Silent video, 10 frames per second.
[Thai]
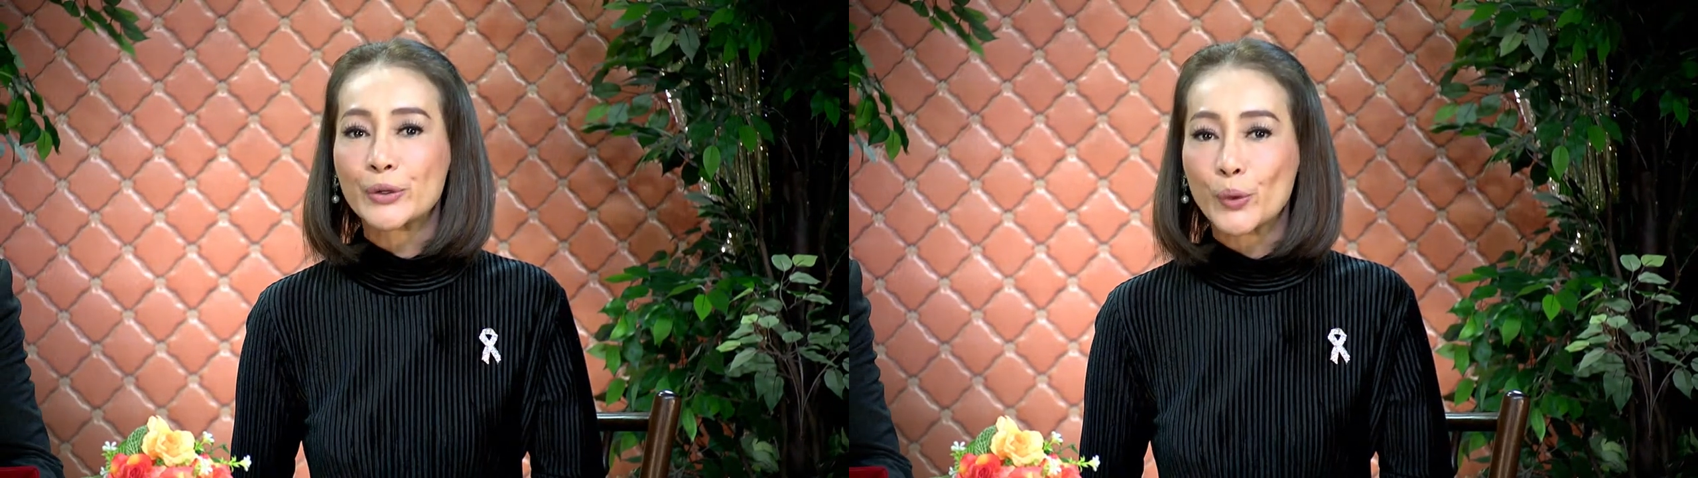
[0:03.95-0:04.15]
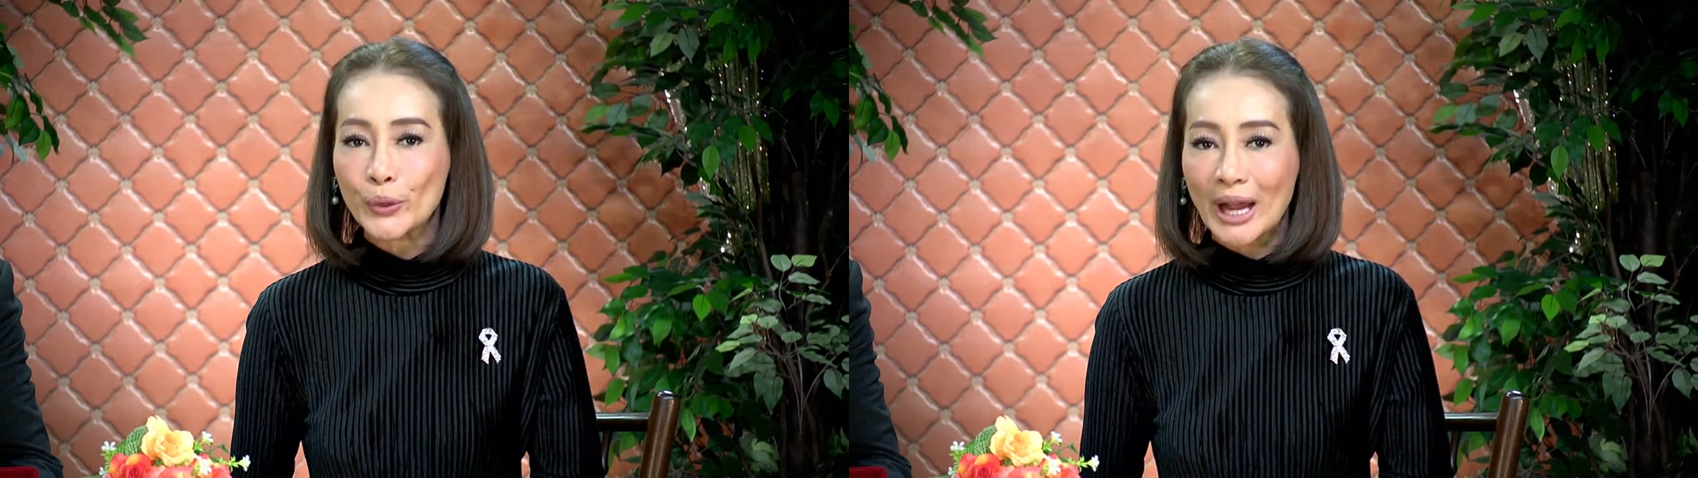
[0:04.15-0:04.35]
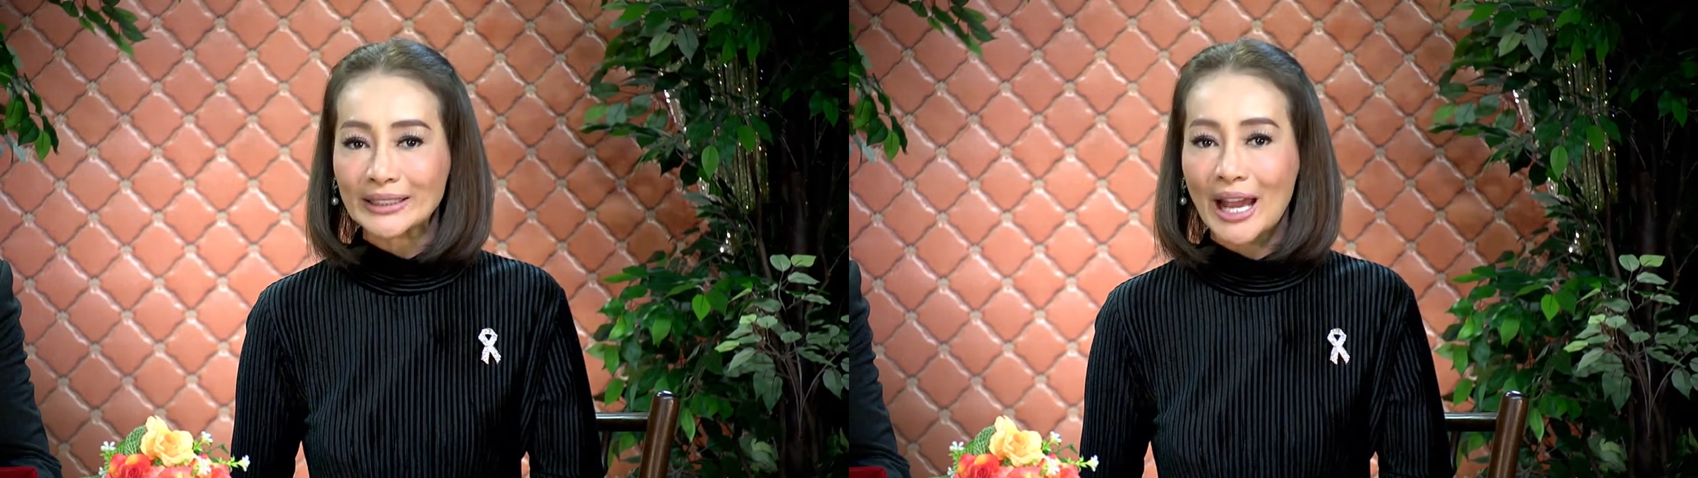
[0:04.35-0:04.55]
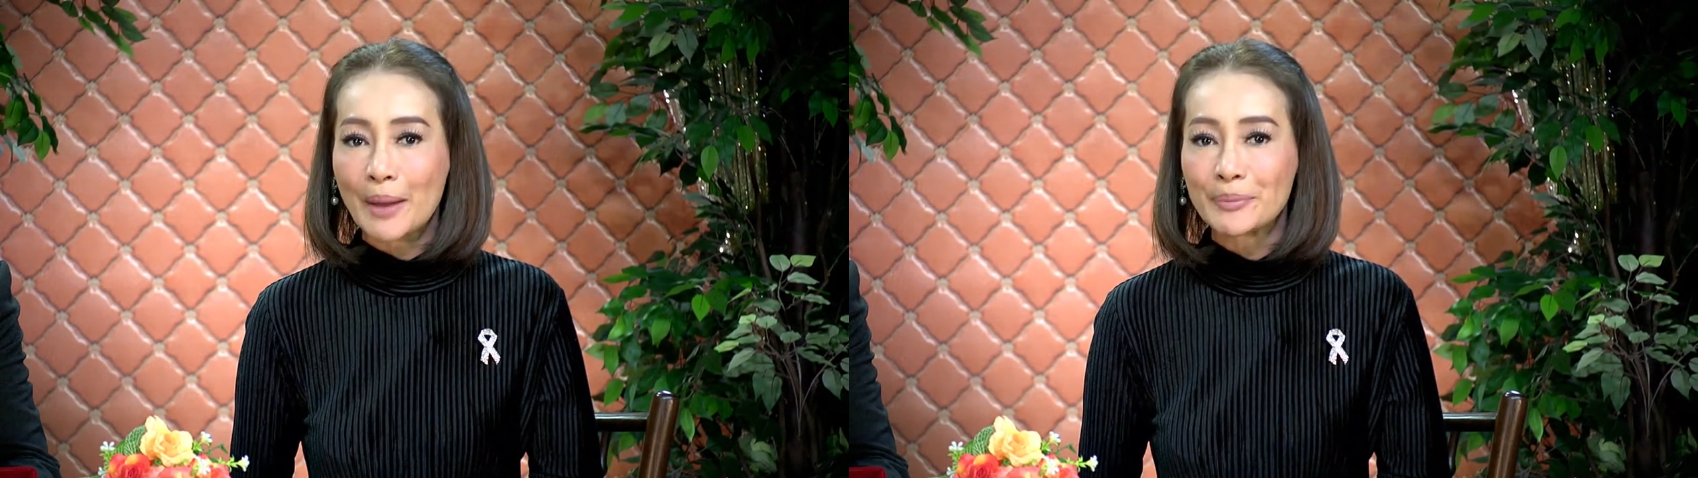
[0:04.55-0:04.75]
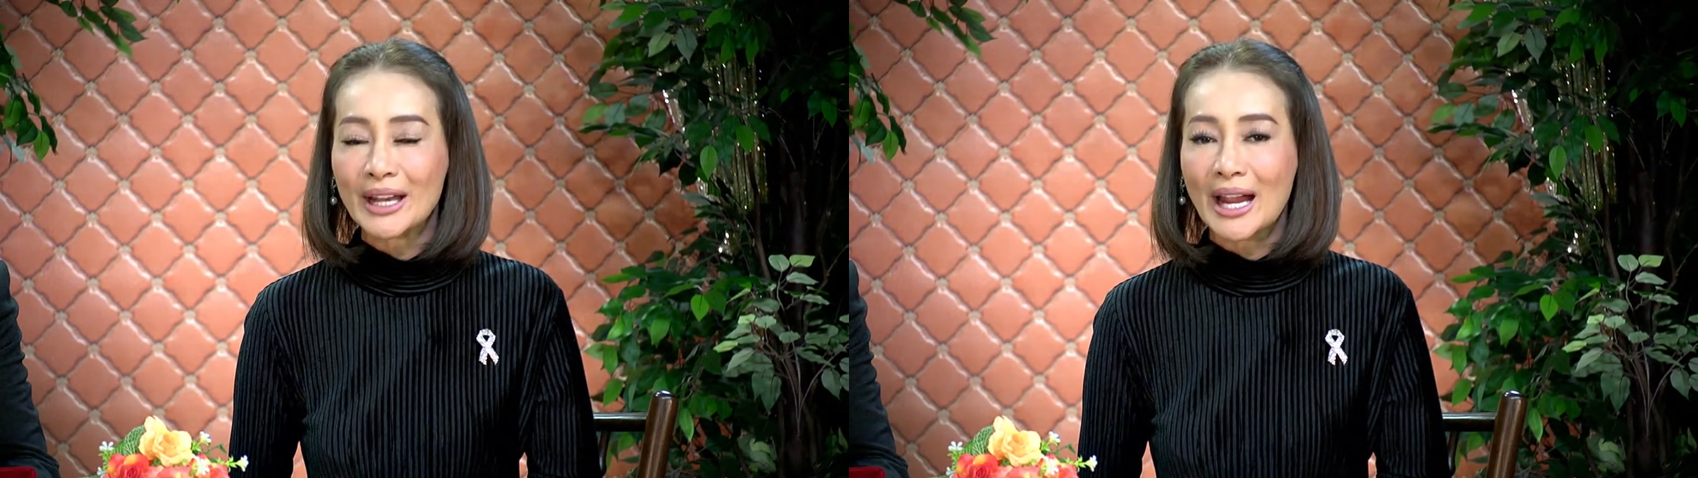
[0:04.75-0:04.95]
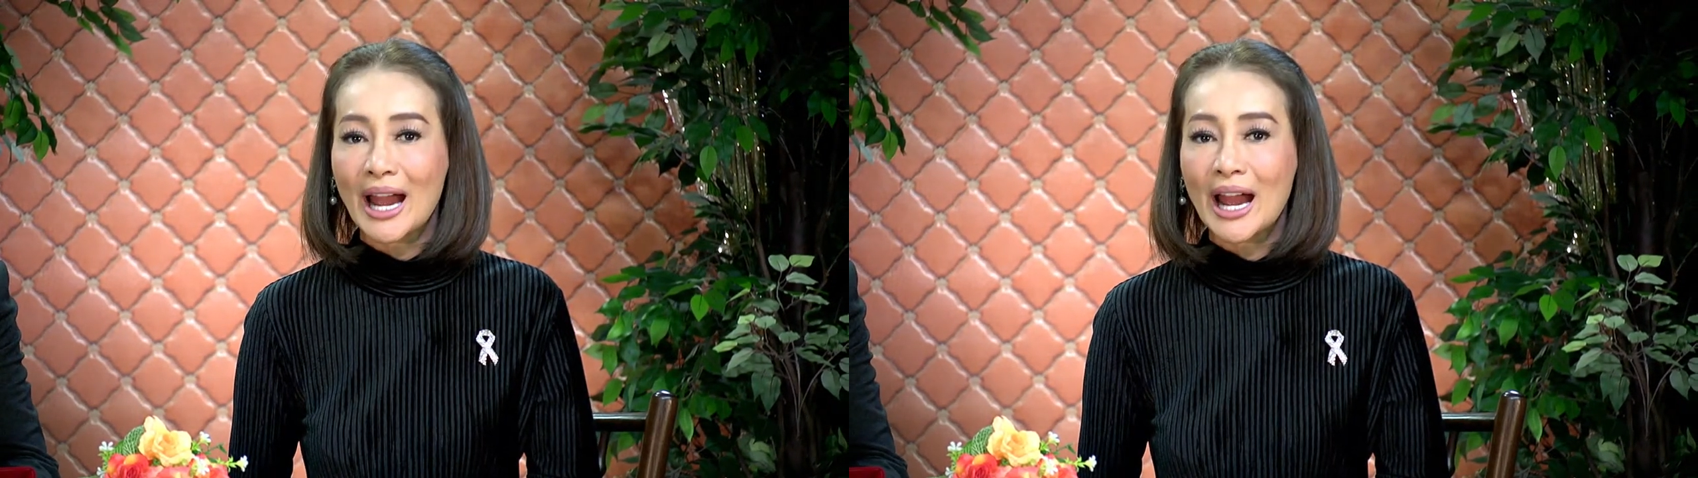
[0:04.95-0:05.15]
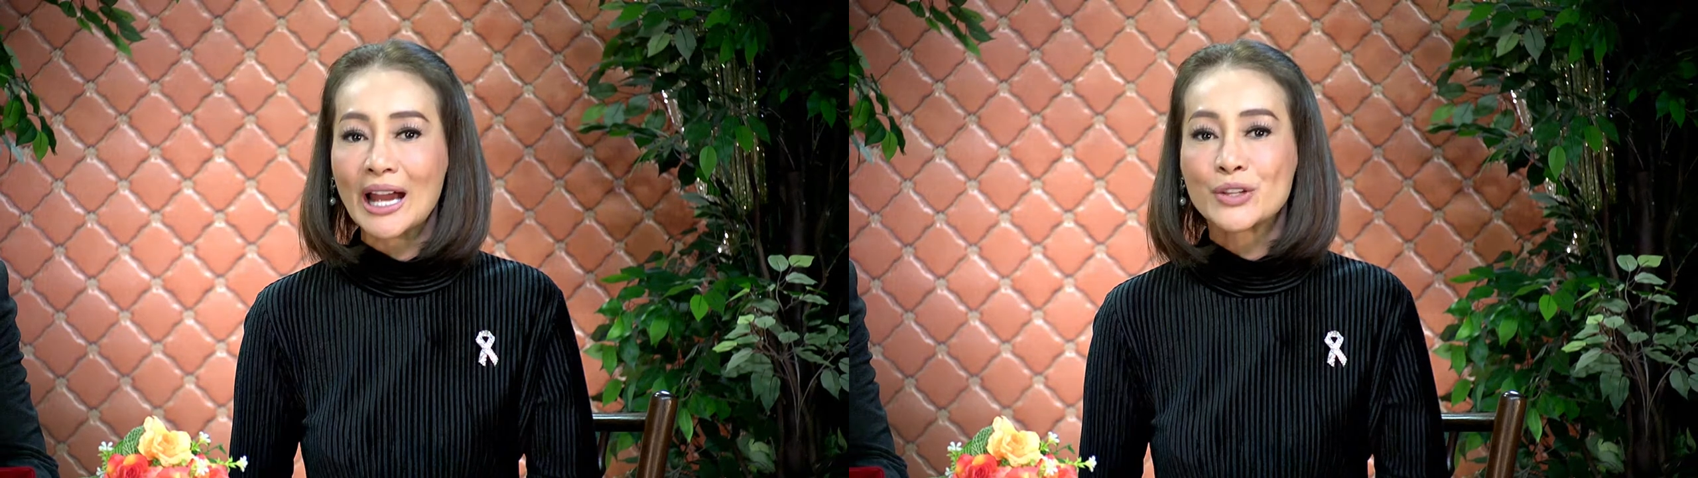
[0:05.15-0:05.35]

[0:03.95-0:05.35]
รู้รักธรรมนะคะ